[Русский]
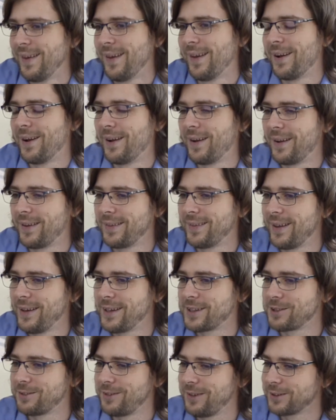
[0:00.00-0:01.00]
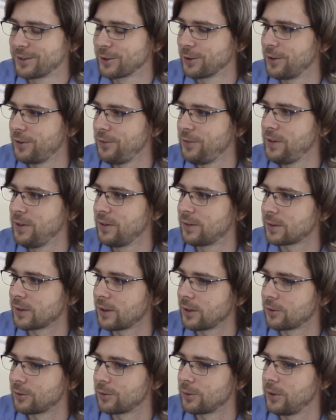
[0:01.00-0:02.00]
А дальше в электронном виде
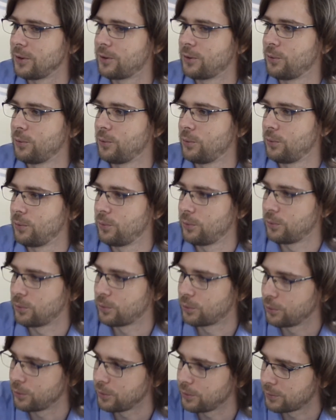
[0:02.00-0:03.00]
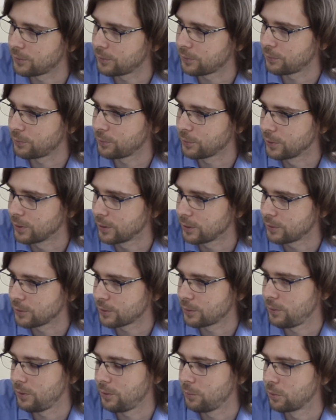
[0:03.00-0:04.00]
сразу это уходит в
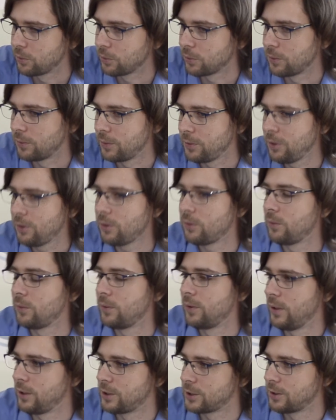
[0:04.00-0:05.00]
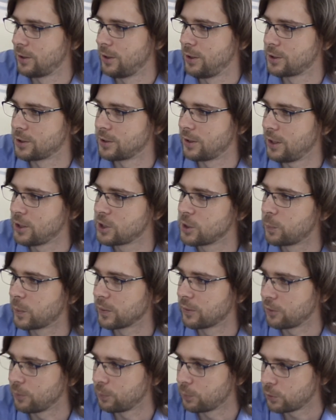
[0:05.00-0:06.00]
бухгалтеру либо руководителю, дальше, дальше, дальше
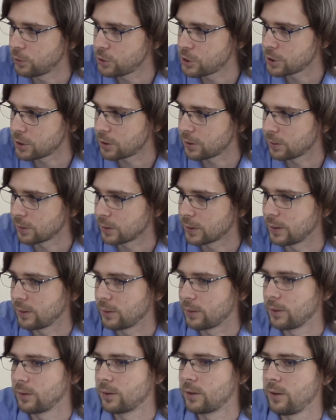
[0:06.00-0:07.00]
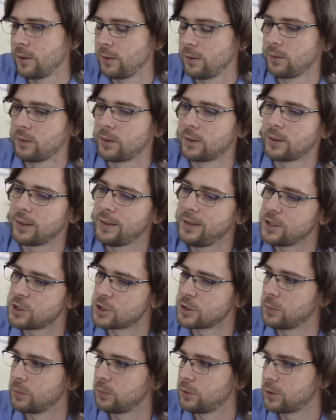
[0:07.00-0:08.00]
по цепочке конкрет, к
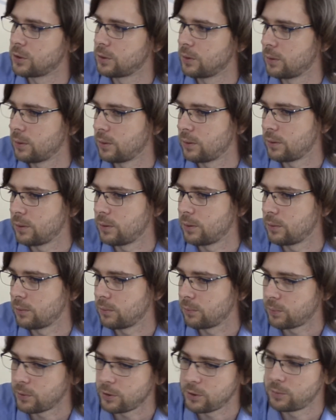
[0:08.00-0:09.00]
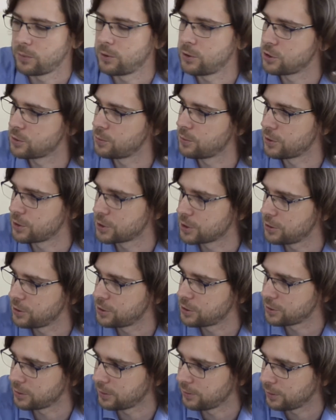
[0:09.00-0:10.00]
конечному э, принимающему
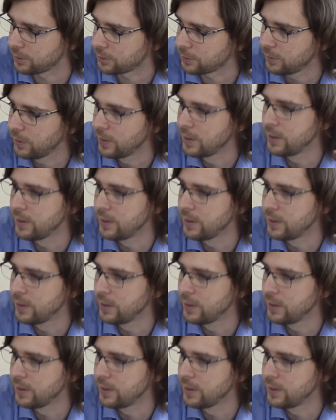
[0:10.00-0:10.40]
решение человеку.